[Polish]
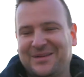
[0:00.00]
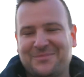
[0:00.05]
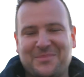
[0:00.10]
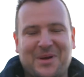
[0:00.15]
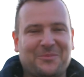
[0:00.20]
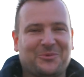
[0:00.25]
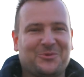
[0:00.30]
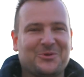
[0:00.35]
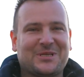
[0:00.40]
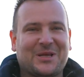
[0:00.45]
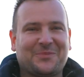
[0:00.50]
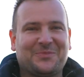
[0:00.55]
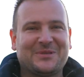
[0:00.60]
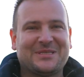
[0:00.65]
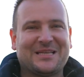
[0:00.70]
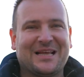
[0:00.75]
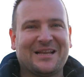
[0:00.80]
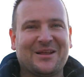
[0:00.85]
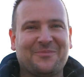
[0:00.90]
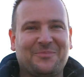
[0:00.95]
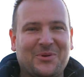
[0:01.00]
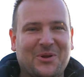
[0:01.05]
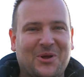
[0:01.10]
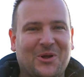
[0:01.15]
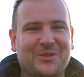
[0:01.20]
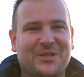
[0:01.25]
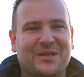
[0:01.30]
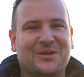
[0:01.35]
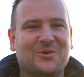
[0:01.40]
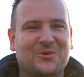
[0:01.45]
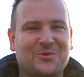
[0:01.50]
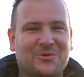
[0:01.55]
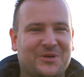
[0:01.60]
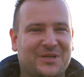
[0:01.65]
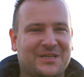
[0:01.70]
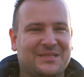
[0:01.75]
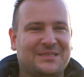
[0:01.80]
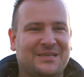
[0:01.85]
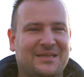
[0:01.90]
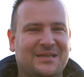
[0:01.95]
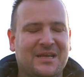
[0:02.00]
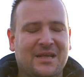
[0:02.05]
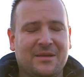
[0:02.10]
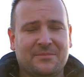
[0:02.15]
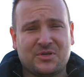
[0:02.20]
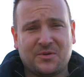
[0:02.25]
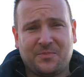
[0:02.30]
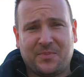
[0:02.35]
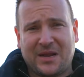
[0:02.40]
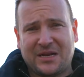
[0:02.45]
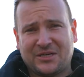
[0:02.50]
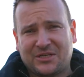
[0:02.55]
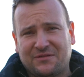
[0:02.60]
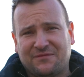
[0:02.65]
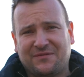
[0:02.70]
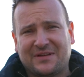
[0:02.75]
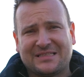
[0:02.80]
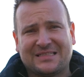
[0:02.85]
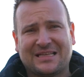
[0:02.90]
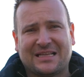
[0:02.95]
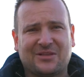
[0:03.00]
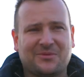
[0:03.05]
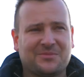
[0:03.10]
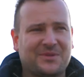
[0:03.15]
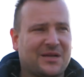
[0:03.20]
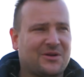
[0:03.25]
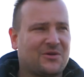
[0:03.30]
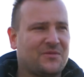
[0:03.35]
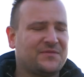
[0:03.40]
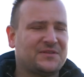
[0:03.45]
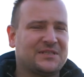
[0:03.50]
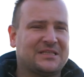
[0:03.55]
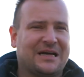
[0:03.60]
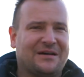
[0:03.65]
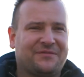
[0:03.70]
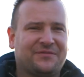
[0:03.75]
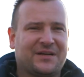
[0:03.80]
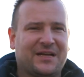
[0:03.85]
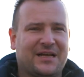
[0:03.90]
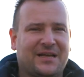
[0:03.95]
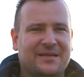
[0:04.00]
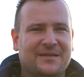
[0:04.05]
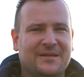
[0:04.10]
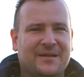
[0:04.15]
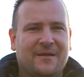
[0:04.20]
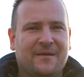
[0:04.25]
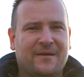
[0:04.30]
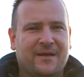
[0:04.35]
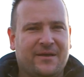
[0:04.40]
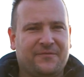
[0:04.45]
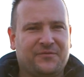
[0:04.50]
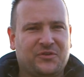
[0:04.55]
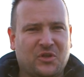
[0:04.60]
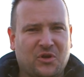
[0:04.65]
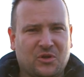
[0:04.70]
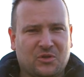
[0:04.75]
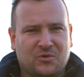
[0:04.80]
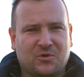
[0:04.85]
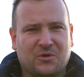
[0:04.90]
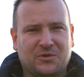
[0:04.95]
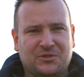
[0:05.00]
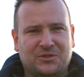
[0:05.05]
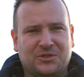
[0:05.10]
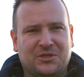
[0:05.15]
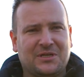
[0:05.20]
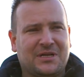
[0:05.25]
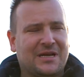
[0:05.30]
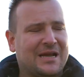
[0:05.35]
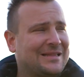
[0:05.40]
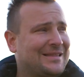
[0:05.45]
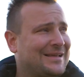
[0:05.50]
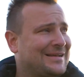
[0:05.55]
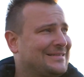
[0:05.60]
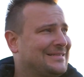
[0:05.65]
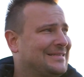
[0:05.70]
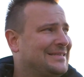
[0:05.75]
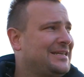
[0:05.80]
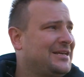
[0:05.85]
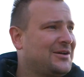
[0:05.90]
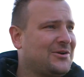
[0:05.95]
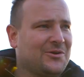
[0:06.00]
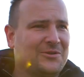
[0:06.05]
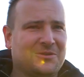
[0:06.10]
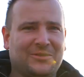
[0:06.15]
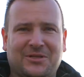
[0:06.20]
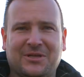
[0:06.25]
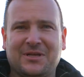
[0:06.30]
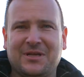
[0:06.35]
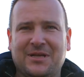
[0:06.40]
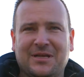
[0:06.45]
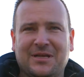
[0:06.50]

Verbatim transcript: E, mam tu zapisane plony kukurydzy. Przepraszam Was za tą taką wstawkę e, w środku odcinka, tak znikąd